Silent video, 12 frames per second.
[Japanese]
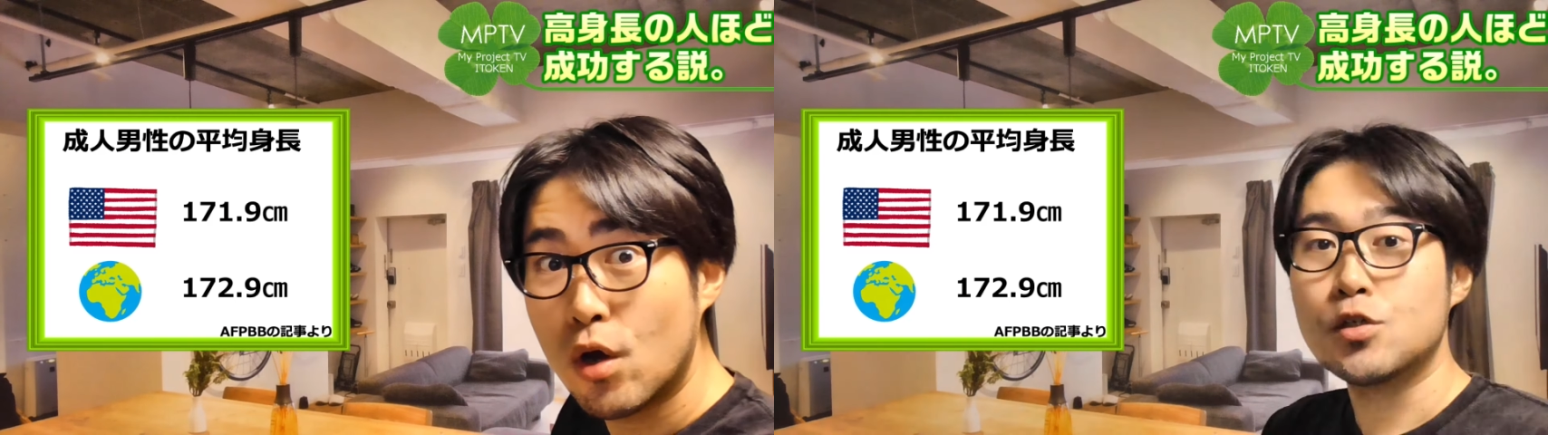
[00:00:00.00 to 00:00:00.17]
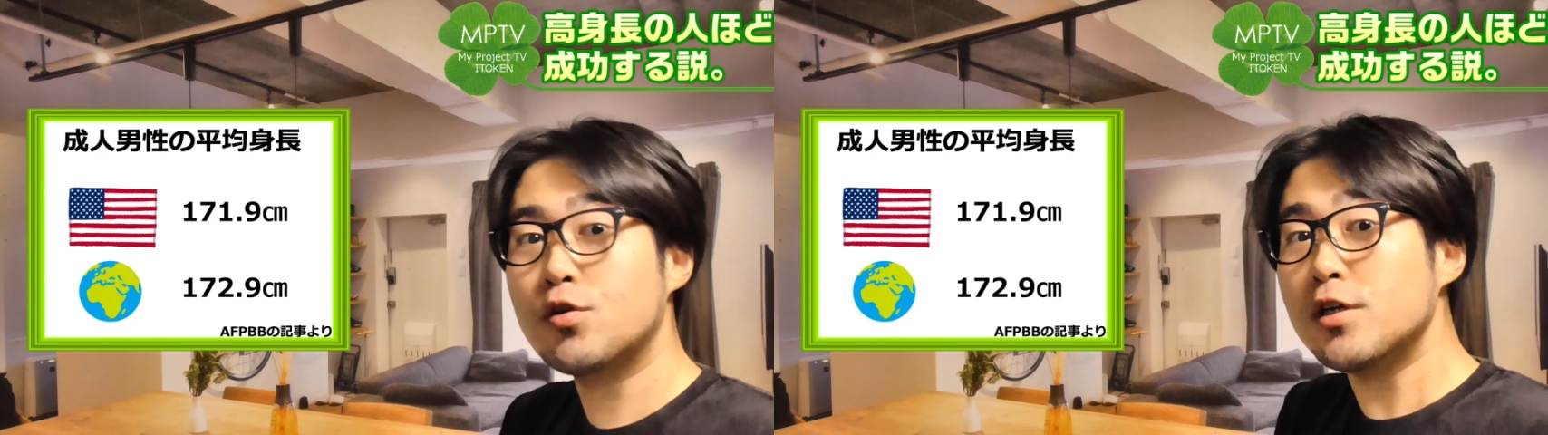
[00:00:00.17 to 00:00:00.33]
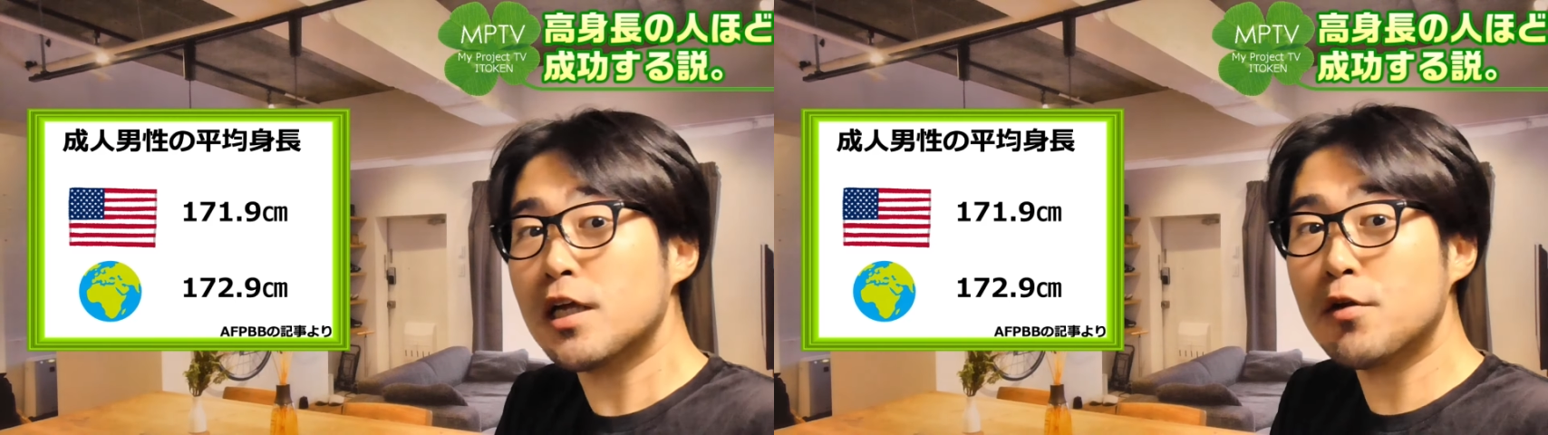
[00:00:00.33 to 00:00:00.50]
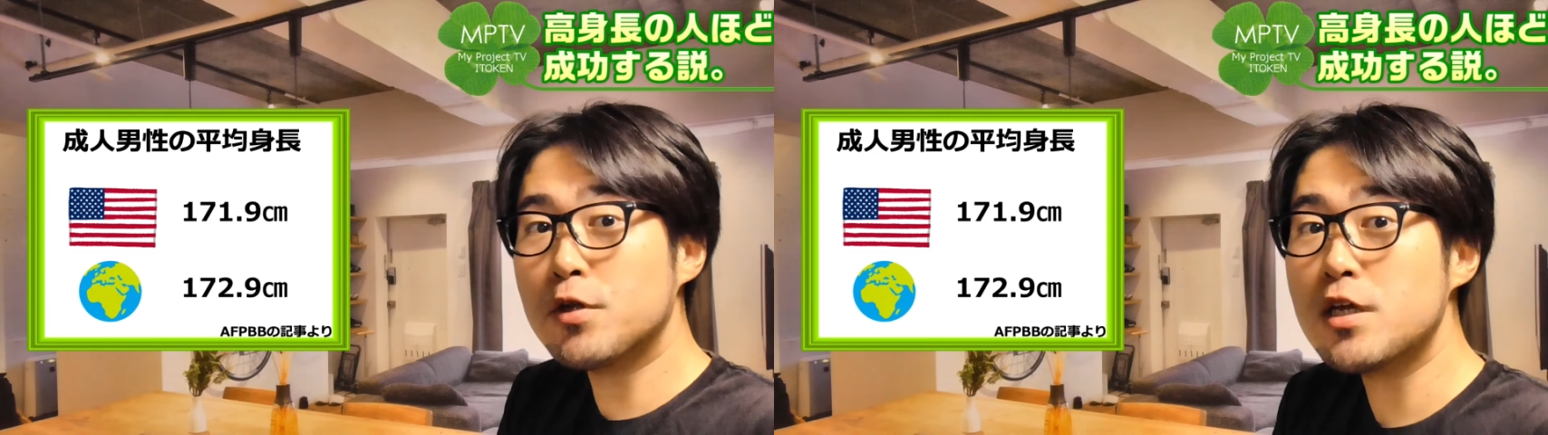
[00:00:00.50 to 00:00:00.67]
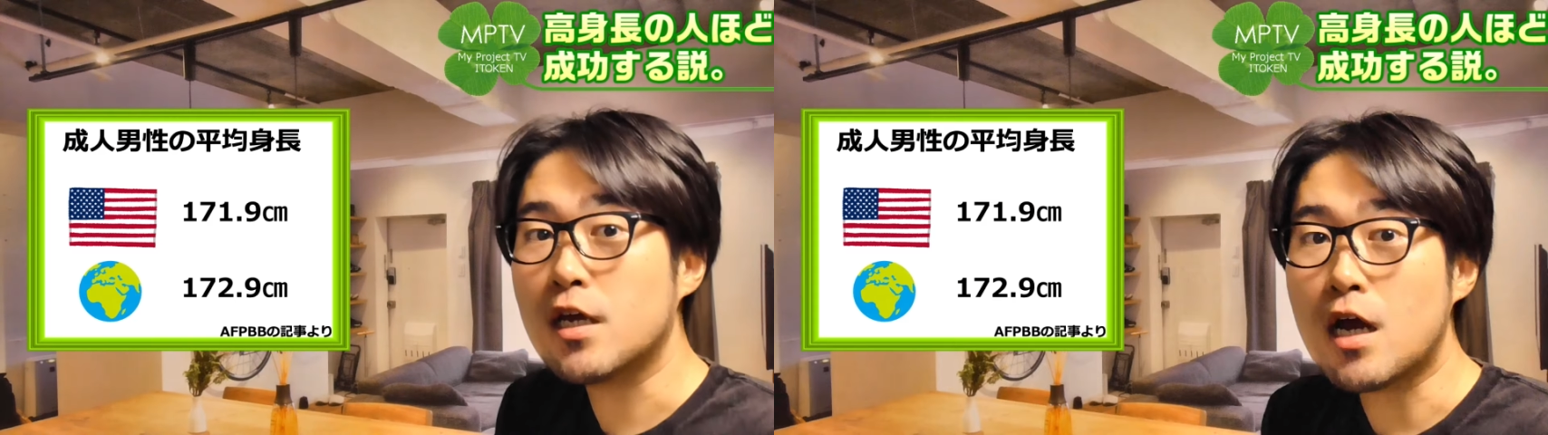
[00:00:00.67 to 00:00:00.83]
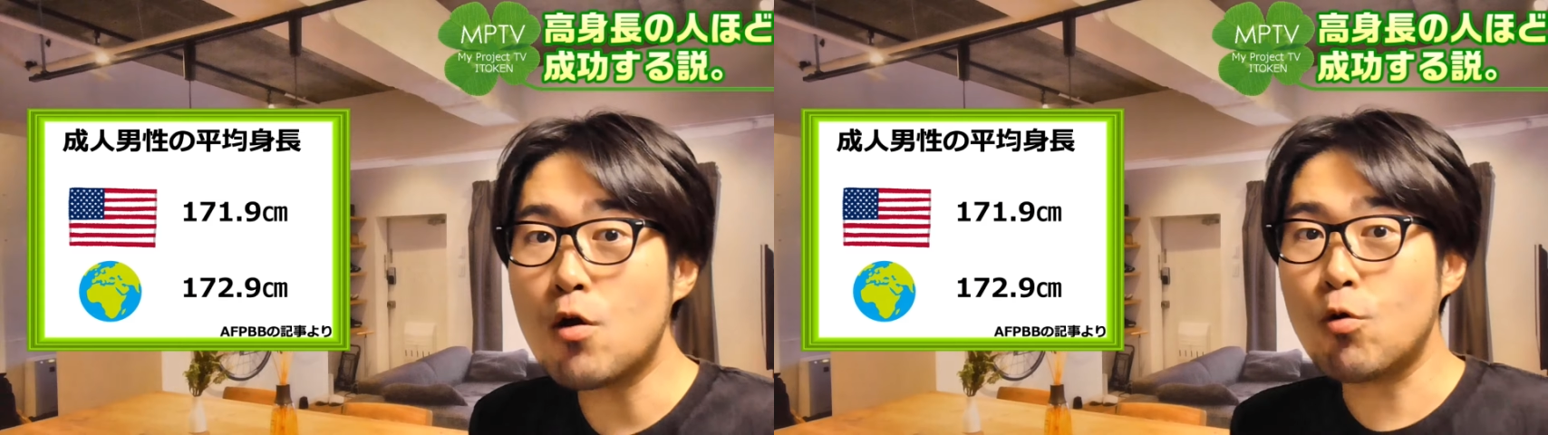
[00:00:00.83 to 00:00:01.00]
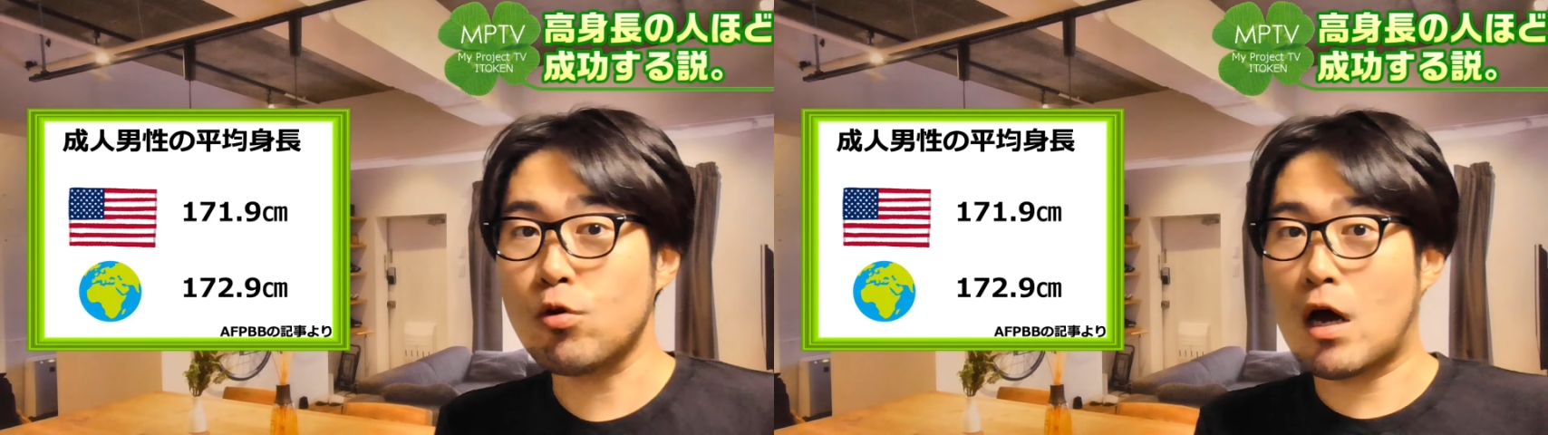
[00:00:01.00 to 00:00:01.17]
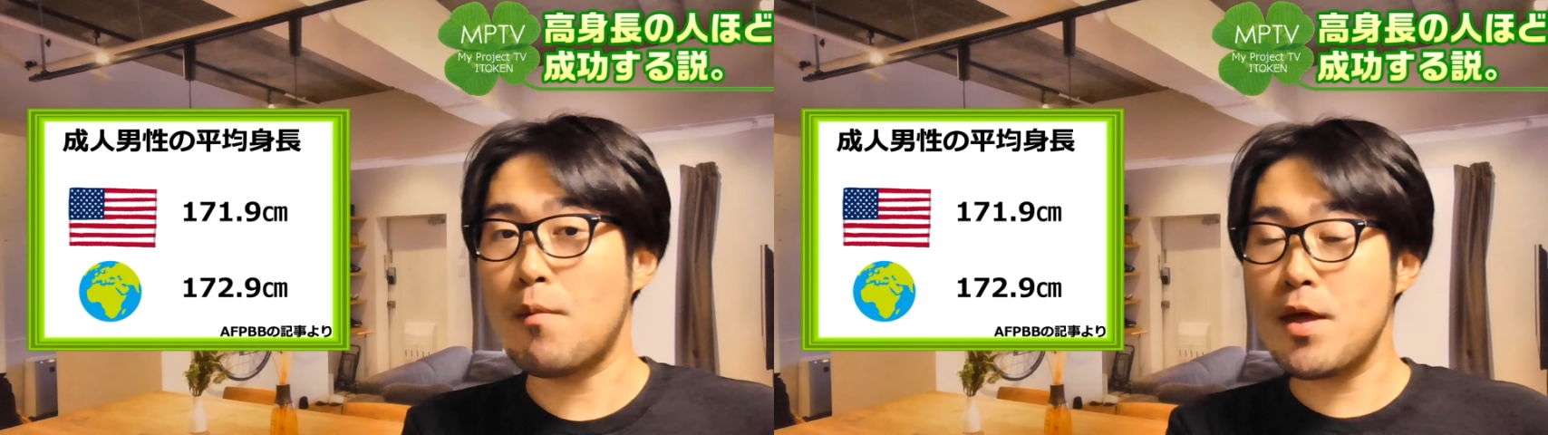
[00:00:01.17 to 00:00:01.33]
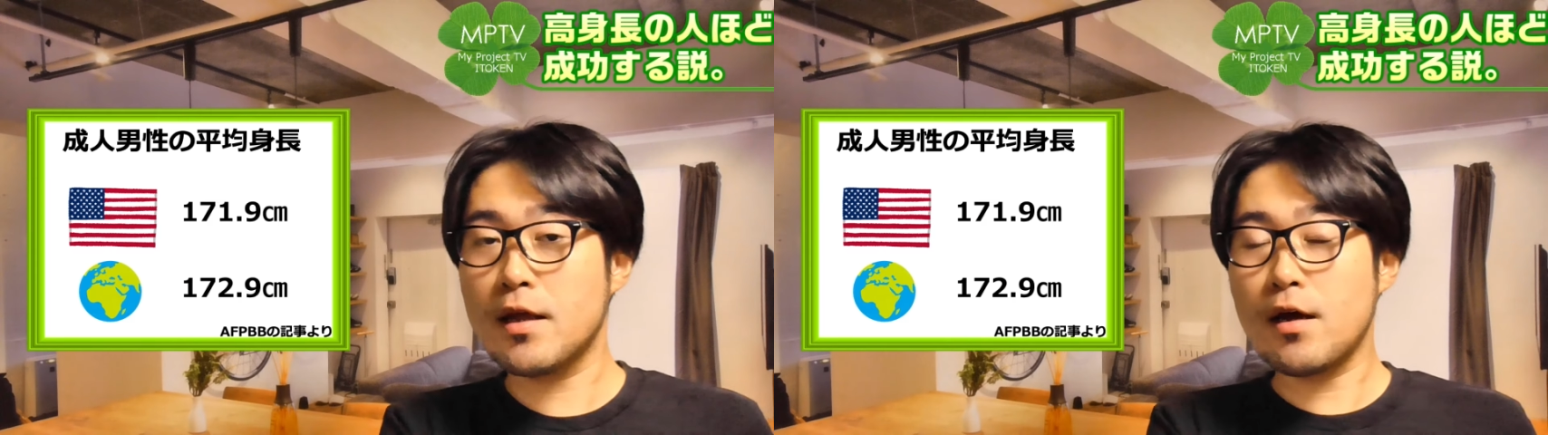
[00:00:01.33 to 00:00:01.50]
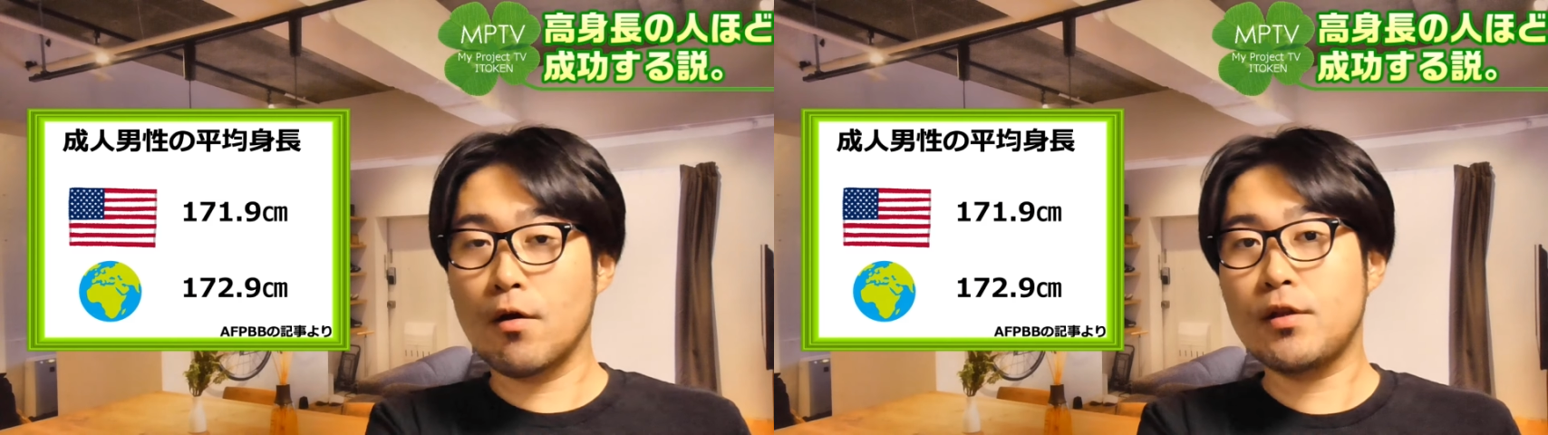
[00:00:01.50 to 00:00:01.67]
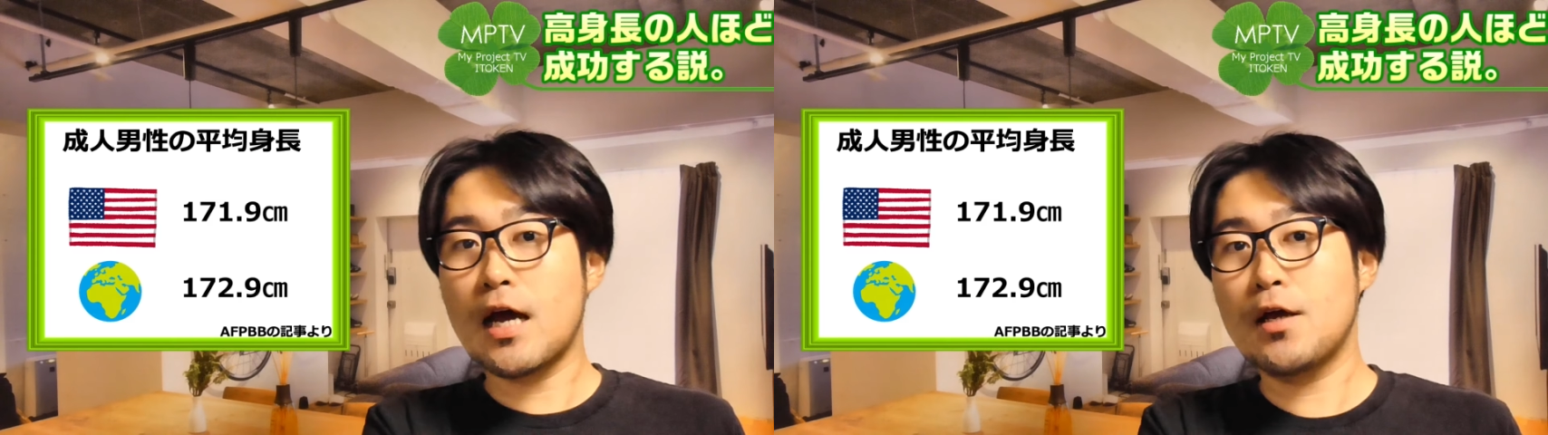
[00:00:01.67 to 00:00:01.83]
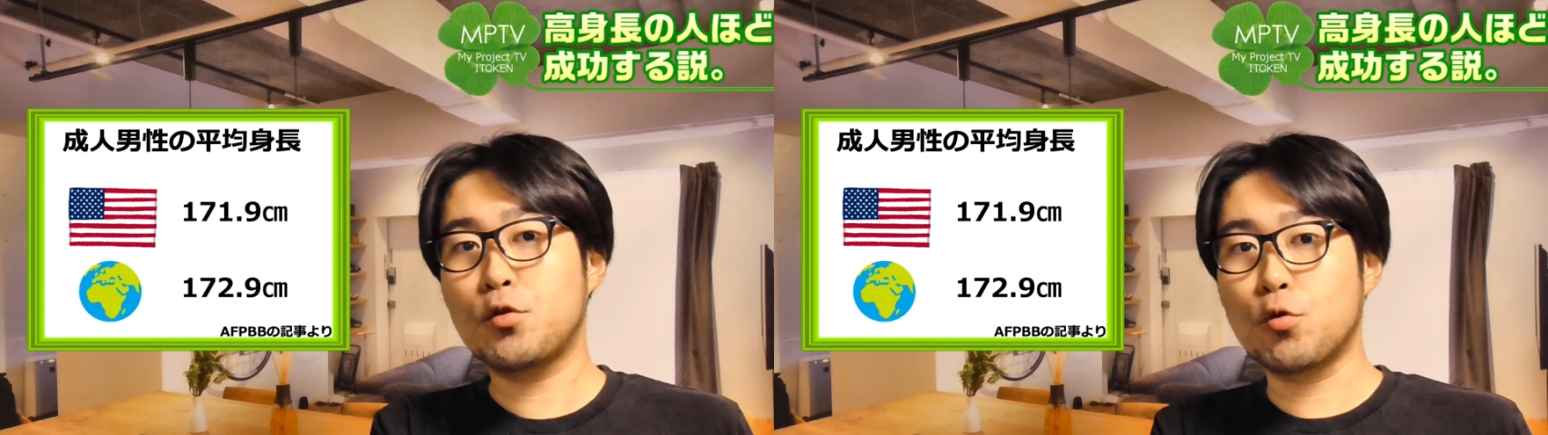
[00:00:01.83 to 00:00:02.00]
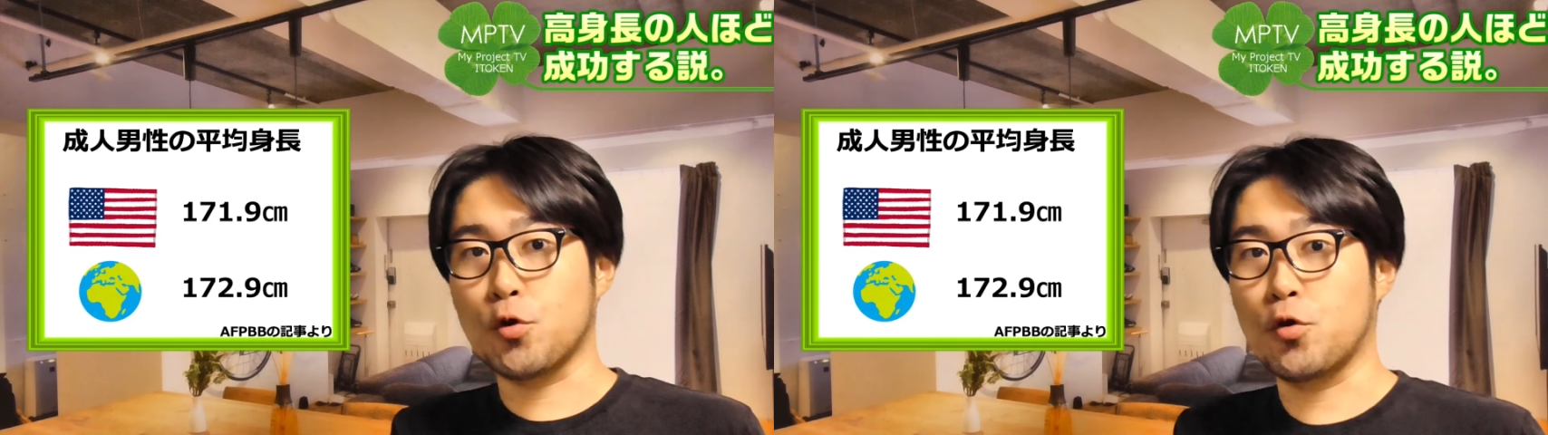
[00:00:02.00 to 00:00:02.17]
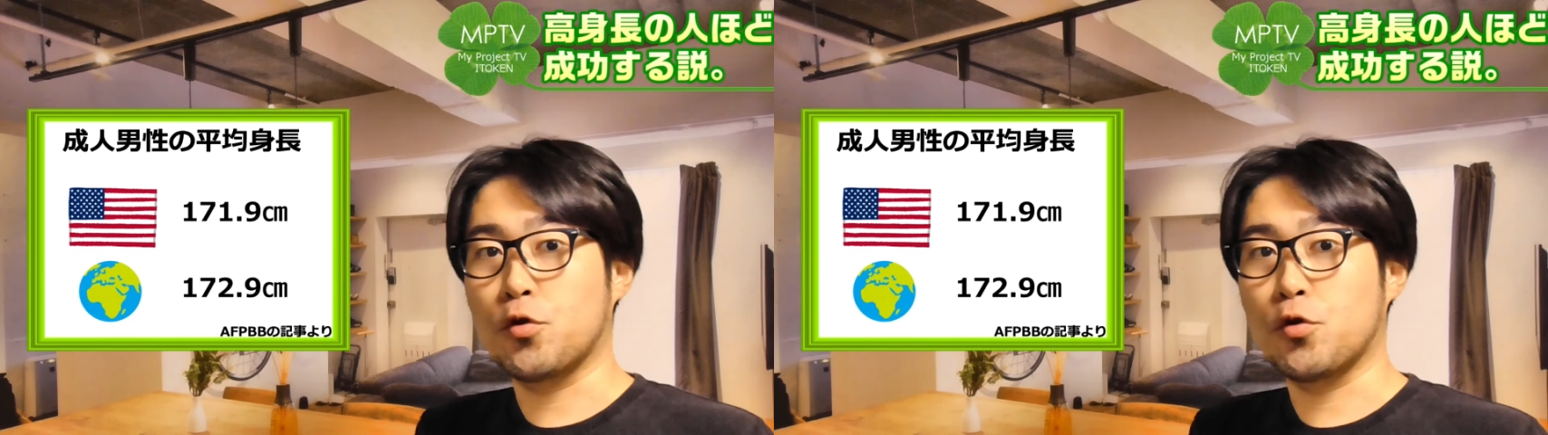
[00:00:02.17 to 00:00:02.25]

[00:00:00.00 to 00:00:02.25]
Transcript: それなのに過去のアメリカの大統